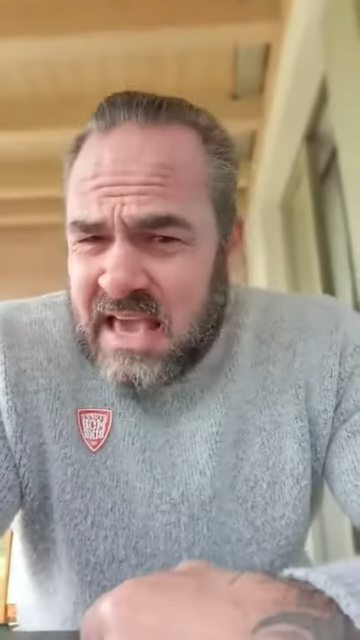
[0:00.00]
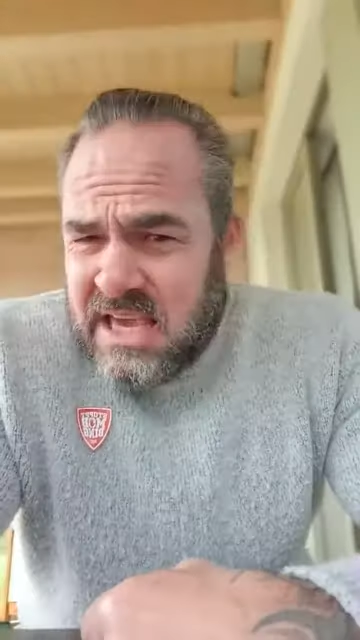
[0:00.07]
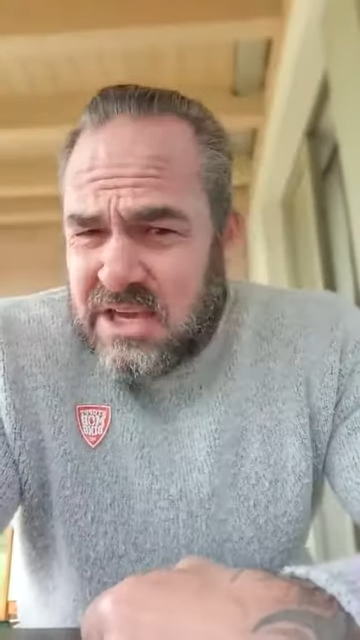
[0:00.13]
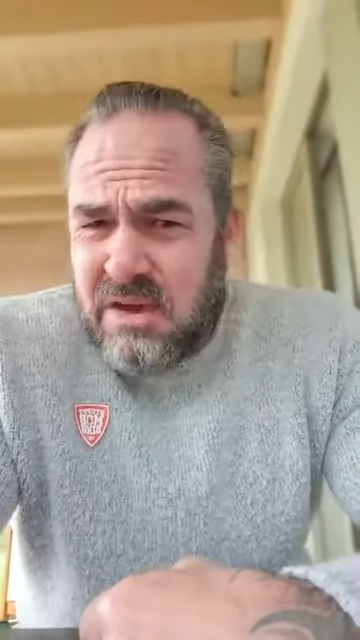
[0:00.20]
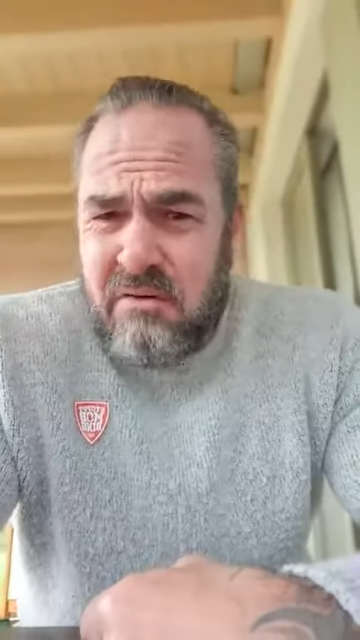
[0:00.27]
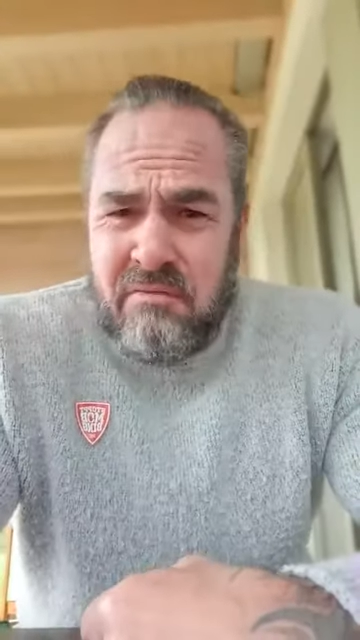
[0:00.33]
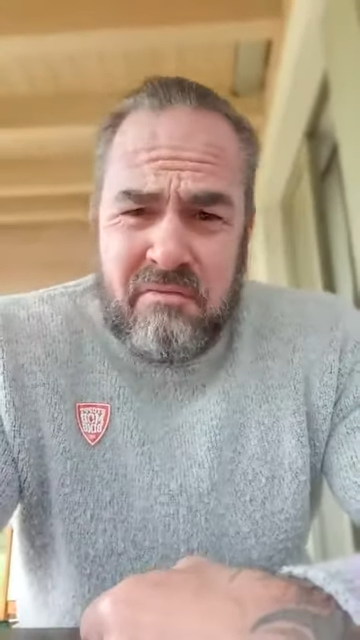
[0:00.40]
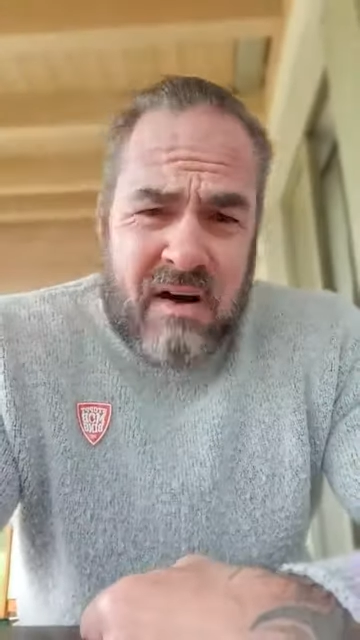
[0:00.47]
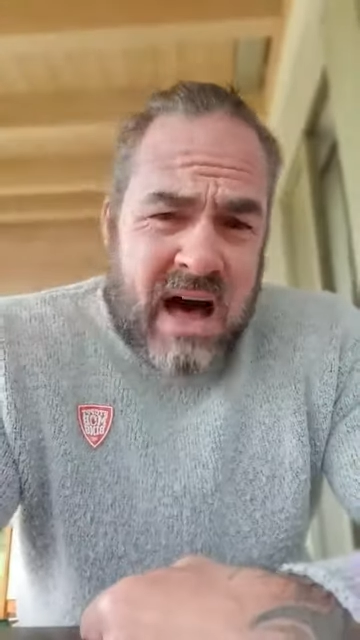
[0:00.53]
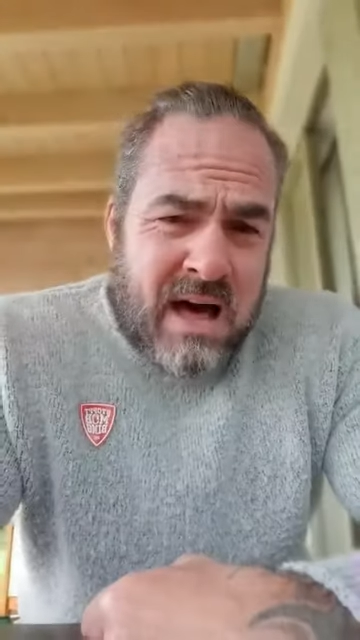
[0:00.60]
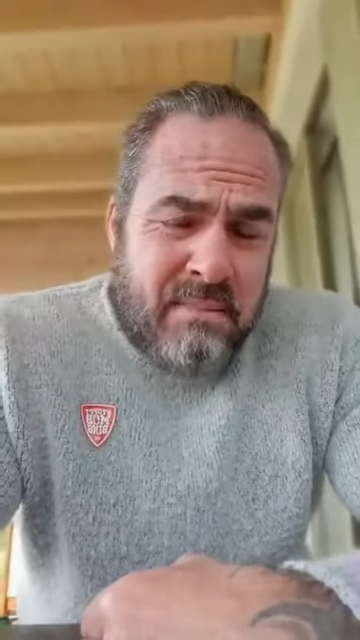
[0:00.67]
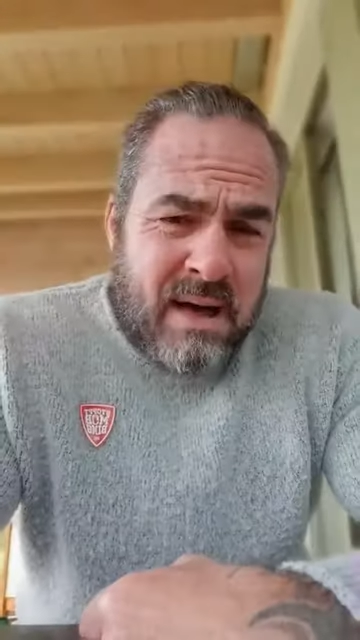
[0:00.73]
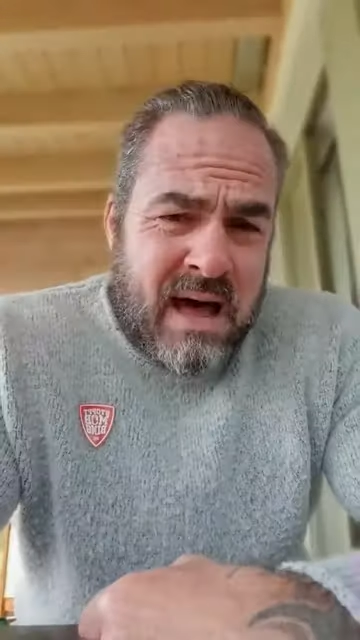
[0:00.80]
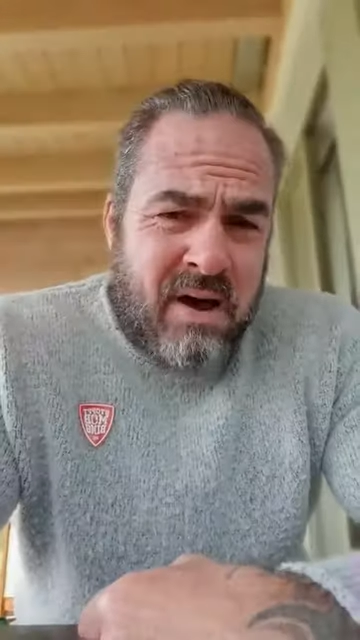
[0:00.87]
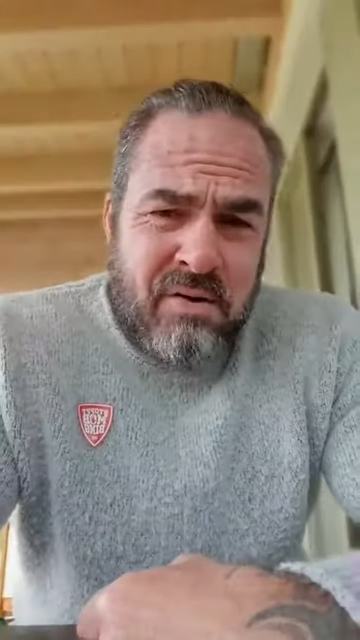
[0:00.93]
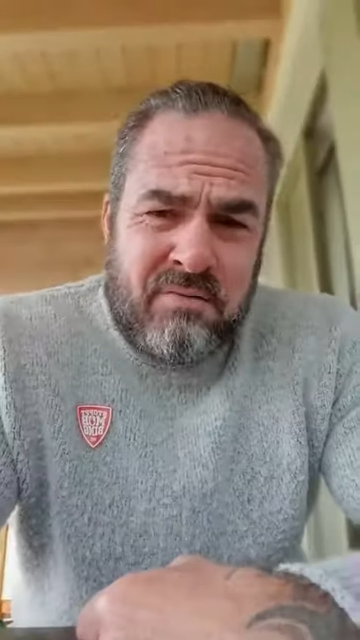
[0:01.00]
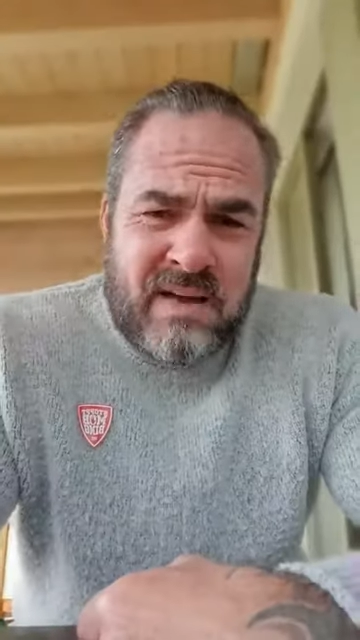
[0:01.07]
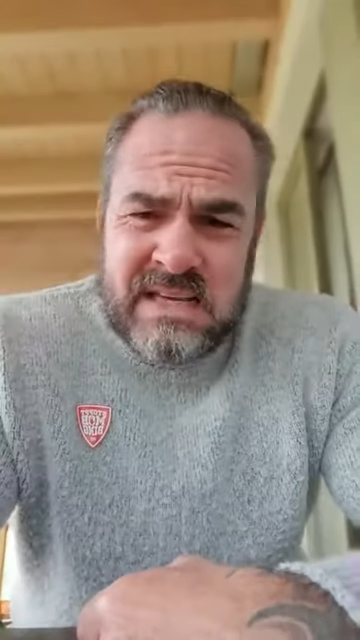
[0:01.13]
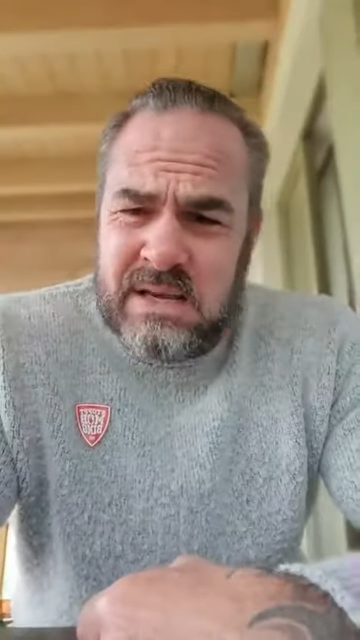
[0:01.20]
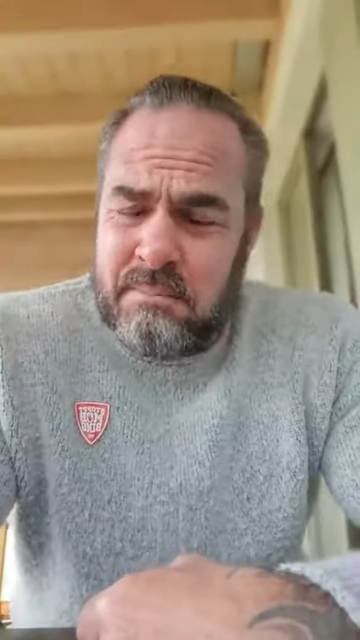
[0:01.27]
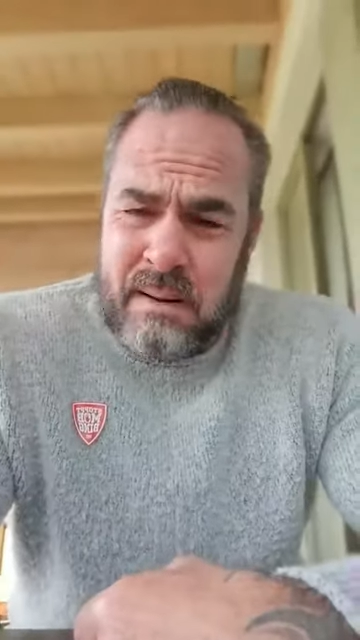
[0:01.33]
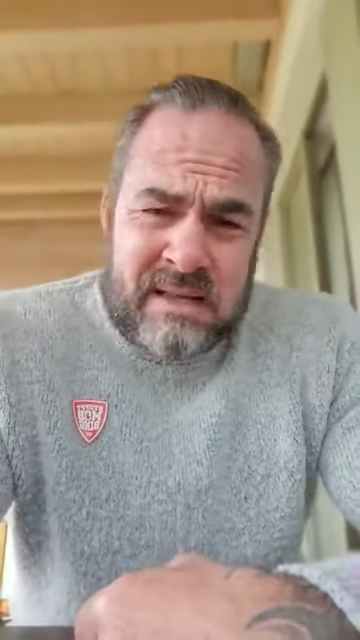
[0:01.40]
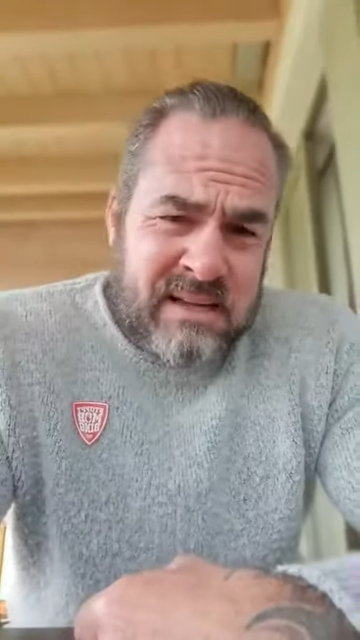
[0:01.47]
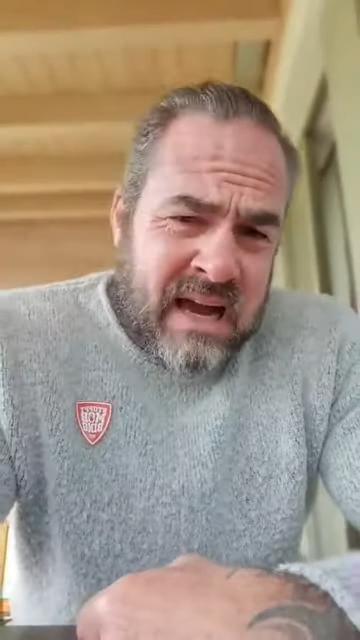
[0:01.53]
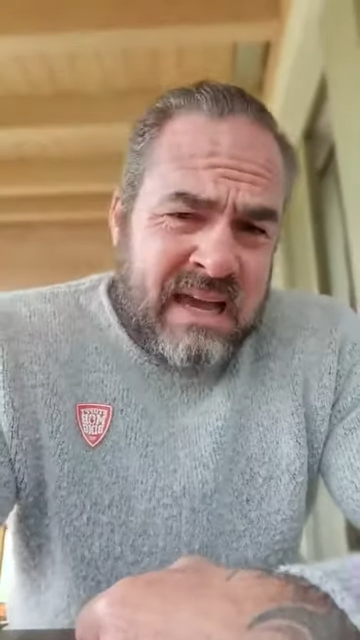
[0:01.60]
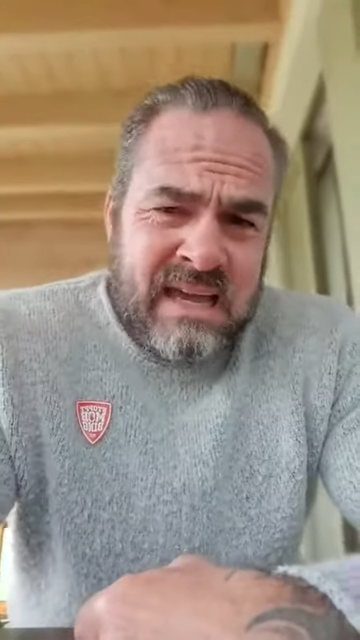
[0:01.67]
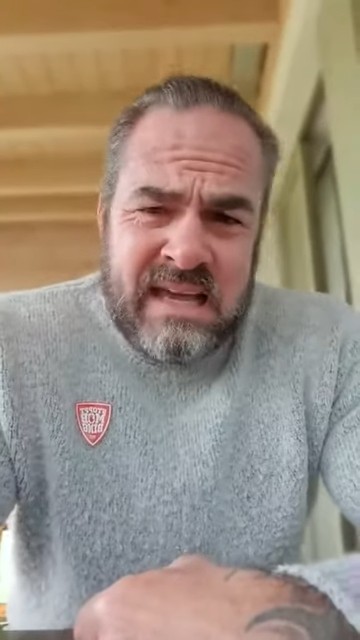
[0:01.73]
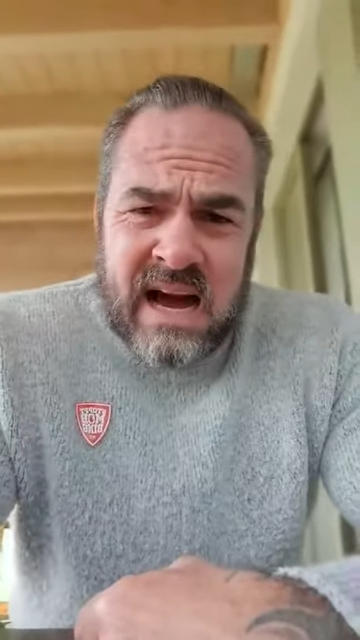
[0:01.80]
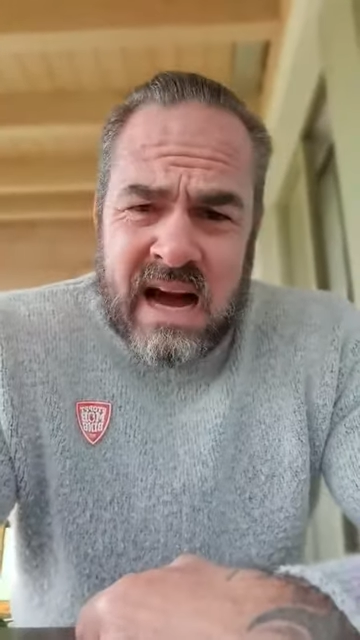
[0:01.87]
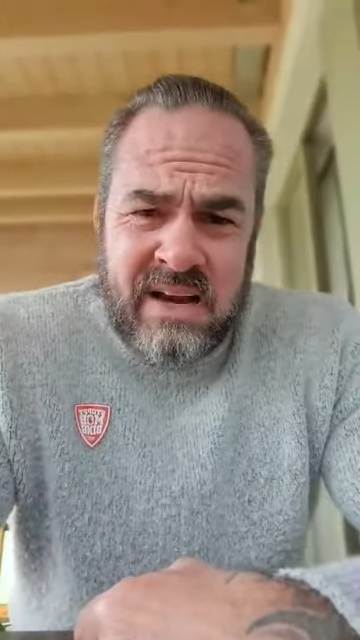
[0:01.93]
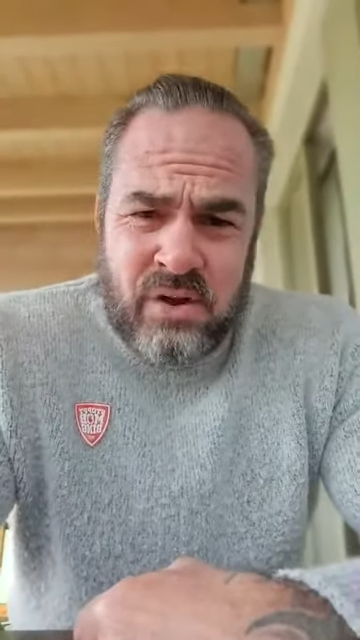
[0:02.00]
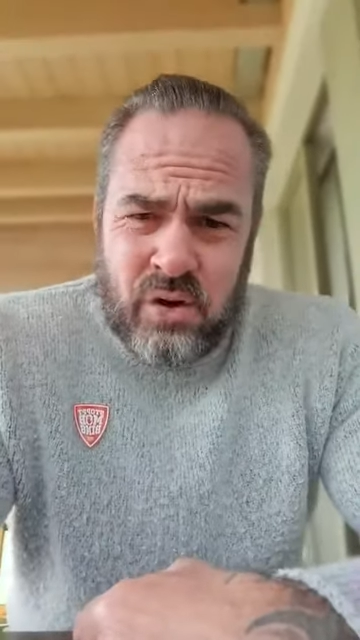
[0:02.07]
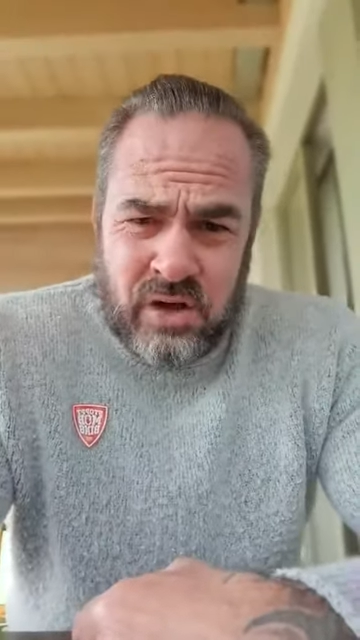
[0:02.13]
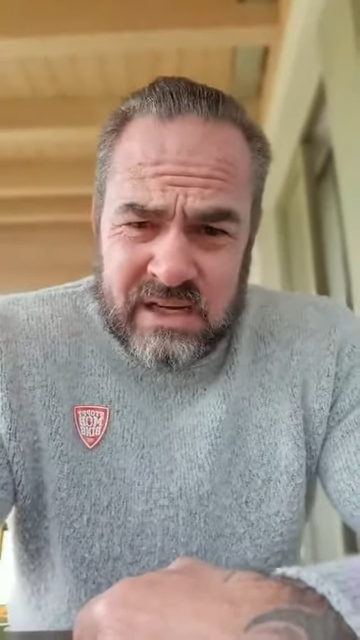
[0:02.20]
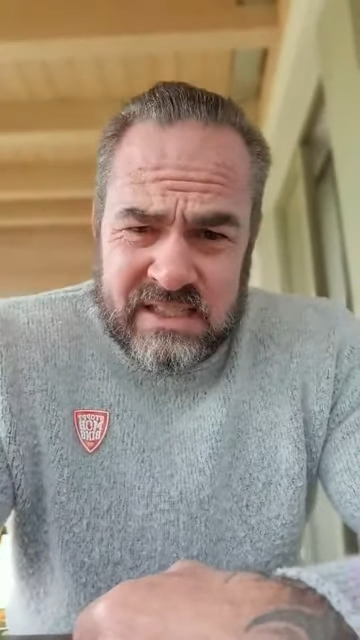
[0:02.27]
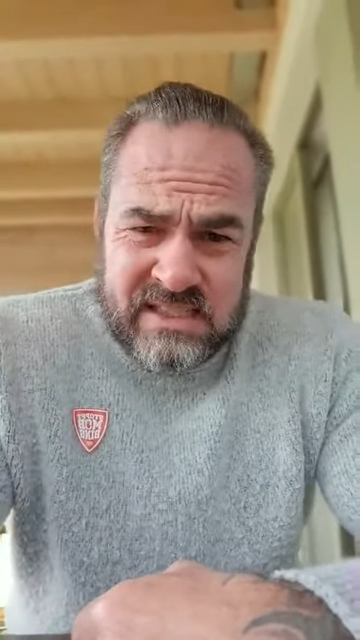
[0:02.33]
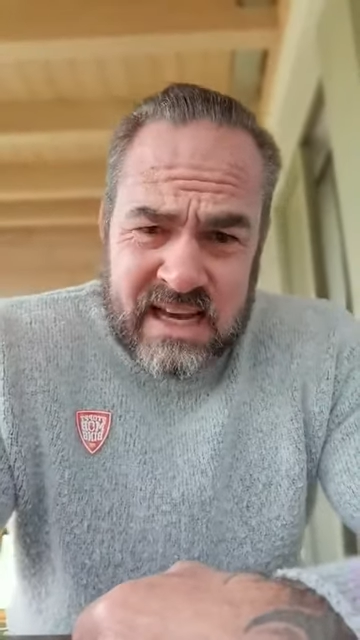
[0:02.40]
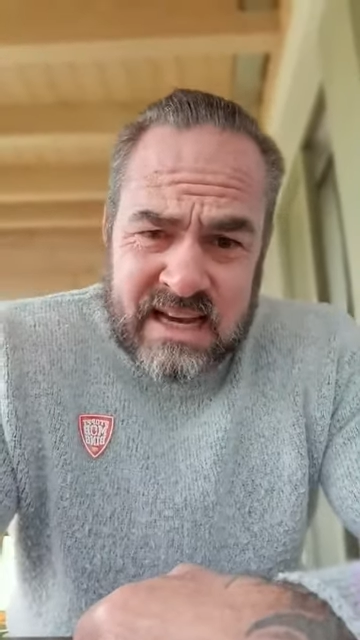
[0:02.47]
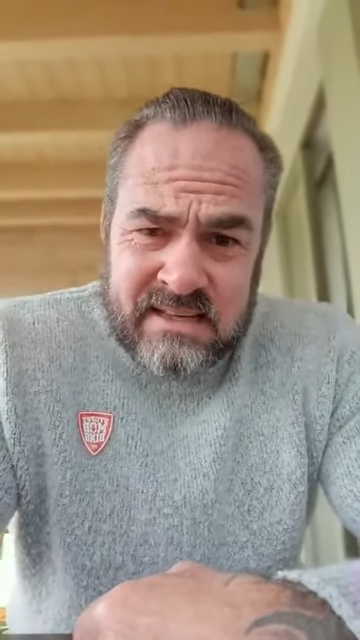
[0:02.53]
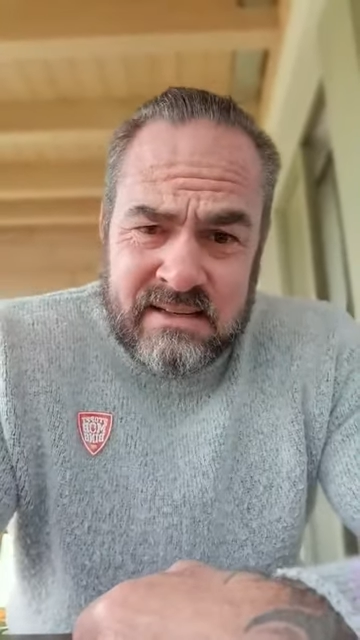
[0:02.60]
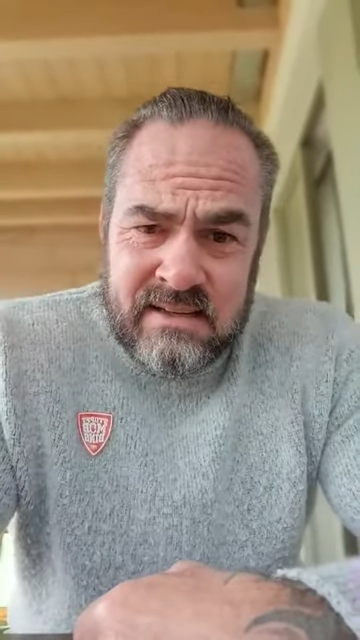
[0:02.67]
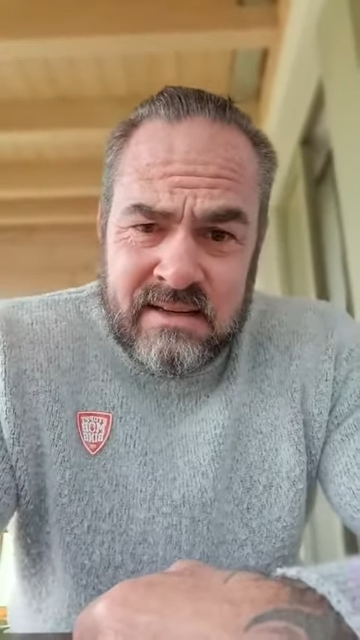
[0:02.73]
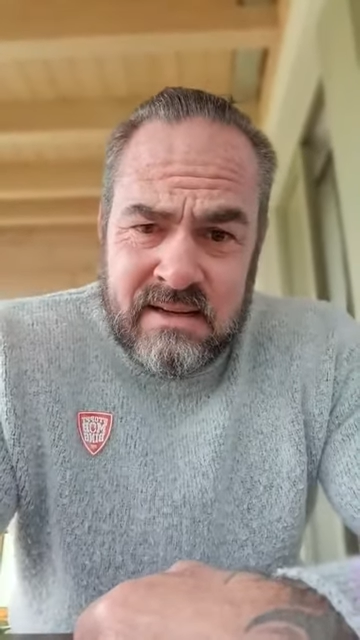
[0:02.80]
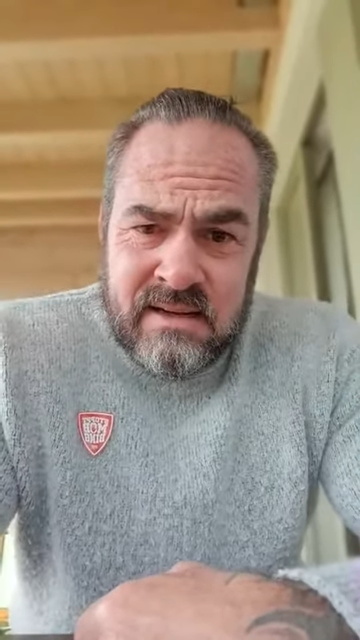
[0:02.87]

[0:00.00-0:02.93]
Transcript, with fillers: welche Farbe und welcher Partei ihr angehörig seid.